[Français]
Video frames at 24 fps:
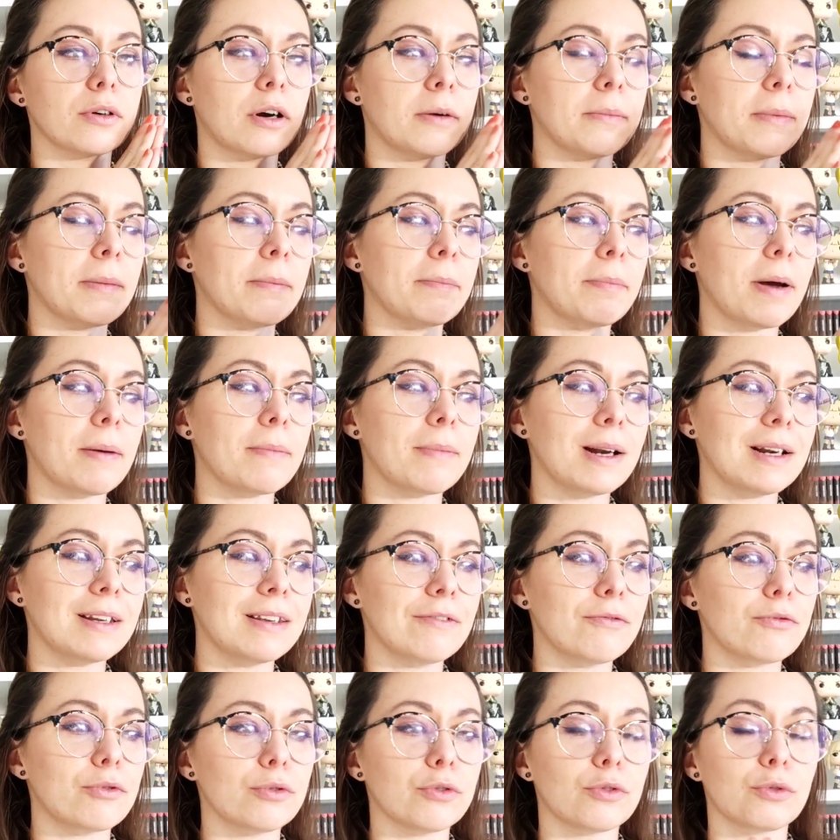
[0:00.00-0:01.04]
même pas mal
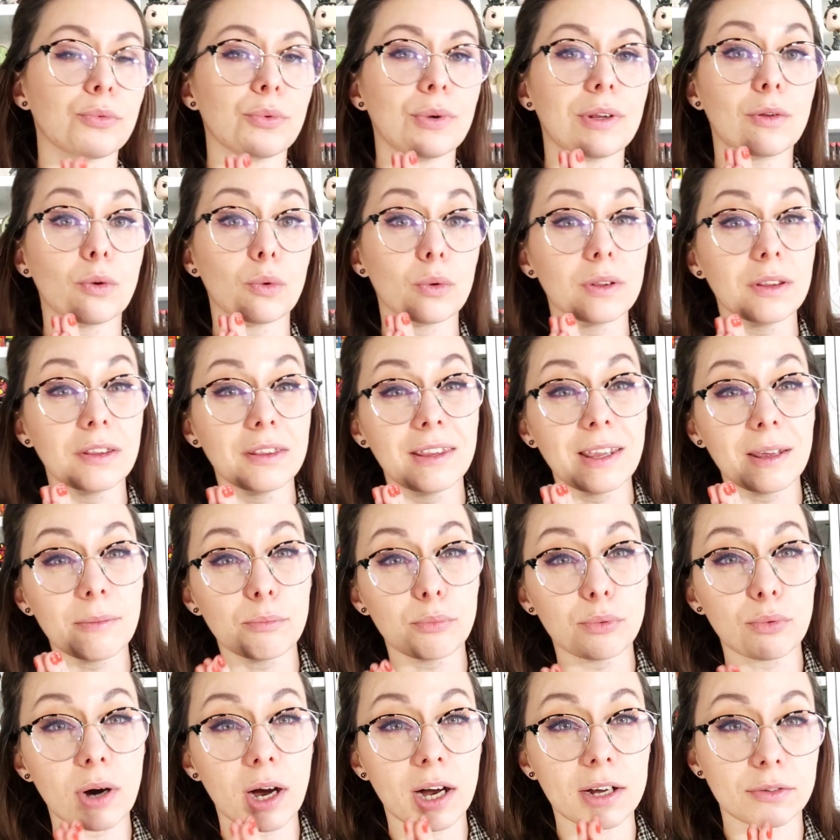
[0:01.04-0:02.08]
d'évolution et de
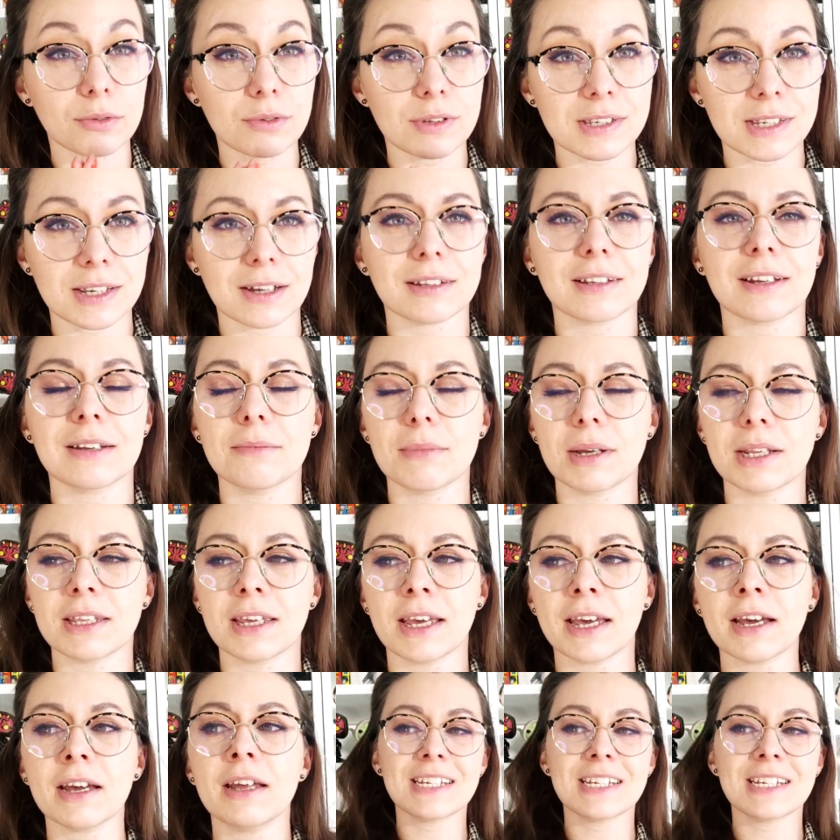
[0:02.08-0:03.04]
déboire d'une certaine manière.